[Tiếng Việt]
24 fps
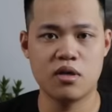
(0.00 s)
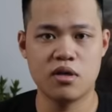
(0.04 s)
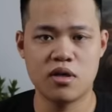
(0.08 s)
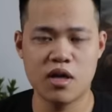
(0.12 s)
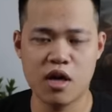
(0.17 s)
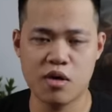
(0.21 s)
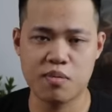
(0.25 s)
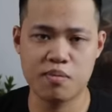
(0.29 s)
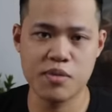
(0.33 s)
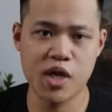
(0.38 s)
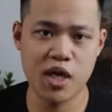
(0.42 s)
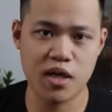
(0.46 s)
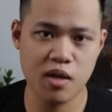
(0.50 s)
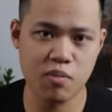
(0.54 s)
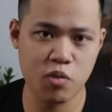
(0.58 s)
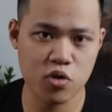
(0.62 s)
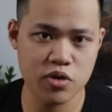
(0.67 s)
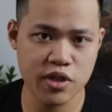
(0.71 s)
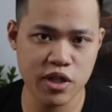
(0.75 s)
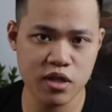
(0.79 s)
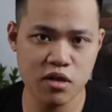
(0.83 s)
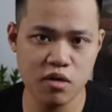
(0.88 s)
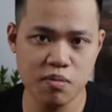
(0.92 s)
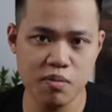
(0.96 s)
Đặc biệt là
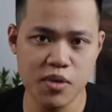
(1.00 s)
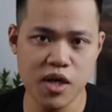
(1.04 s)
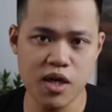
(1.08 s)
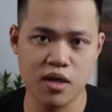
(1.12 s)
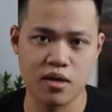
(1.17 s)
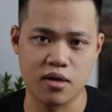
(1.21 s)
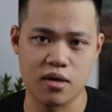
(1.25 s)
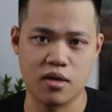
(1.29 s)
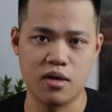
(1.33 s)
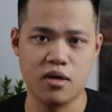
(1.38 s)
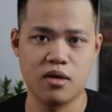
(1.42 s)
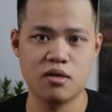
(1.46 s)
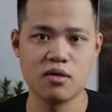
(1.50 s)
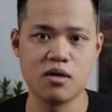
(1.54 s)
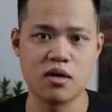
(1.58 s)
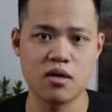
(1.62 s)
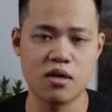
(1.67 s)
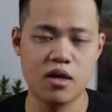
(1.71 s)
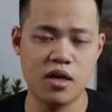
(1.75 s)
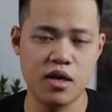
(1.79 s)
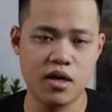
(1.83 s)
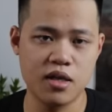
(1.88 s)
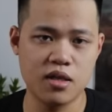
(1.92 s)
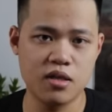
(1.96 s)
màu xanh nước biển
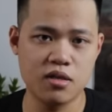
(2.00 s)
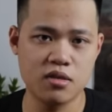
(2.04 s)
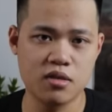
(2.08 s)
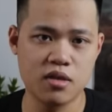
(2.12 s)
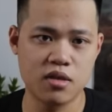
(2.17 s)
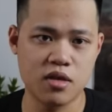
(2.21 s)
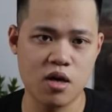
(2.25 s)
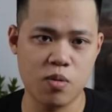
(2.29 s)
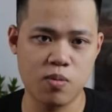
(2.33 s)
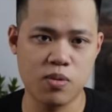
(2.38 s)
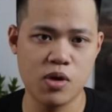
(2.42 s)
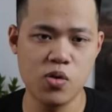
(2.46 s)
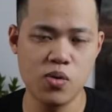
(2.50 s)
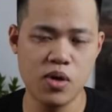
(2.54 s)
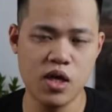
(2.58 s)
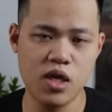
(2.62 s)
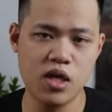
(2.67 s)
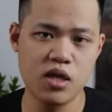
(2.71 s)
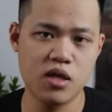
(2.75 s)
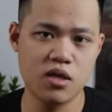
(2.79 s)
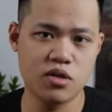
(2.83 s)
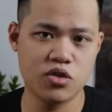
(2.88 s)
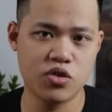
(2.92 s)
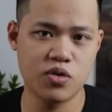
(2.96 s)
được lấy từ ngọc lưu
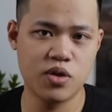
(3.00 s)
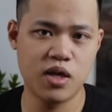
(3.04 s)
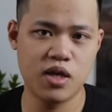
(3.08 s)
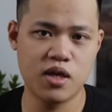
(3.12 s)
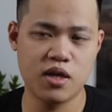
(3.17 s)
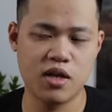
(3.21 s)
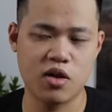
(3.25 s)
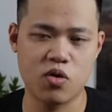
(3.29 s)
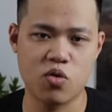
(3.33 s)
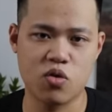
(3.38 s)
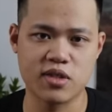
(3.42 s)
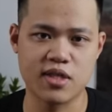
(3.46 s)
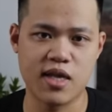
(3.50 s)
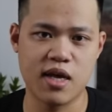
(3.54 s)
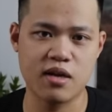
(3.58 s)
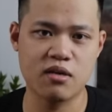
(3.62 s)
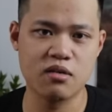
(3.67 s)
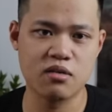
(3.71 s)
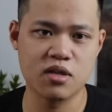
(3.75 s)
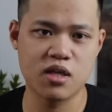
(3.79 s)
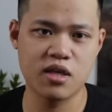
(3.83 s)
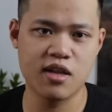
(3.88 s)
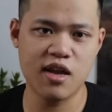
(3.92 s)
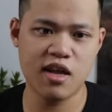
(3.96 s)
ly cho nên là có giá
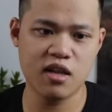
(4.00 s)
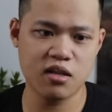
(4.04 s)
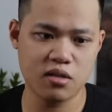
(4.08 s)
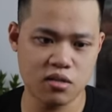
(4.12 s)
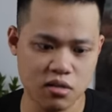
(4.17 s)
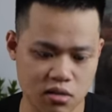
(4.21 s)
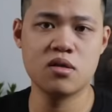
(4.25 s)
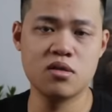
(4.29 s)
cực kỳ đắt.